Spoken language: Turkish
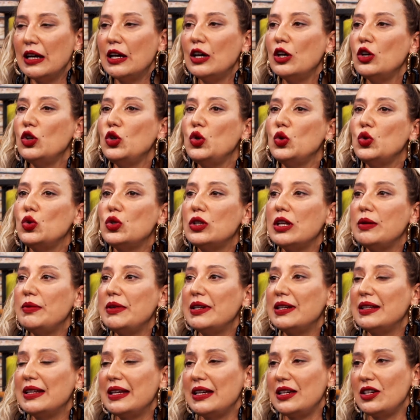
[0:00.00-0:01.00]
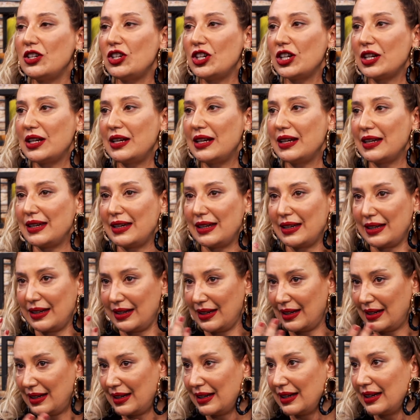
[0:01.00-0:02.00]
Yüzde bir değişiklik
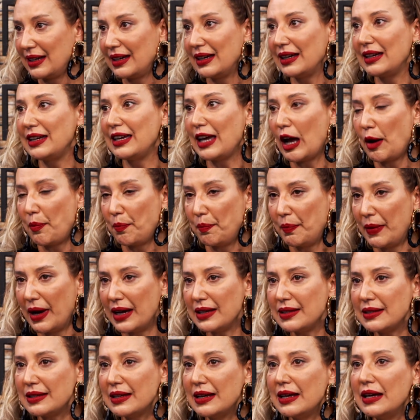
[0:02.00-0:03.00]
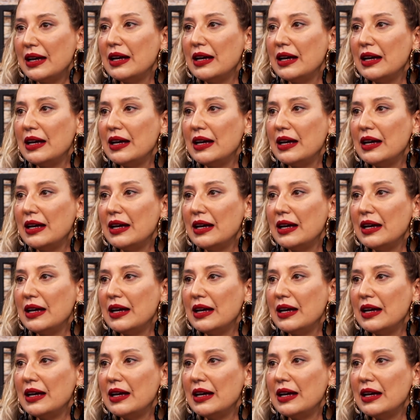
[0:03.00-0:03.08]
yapmaz.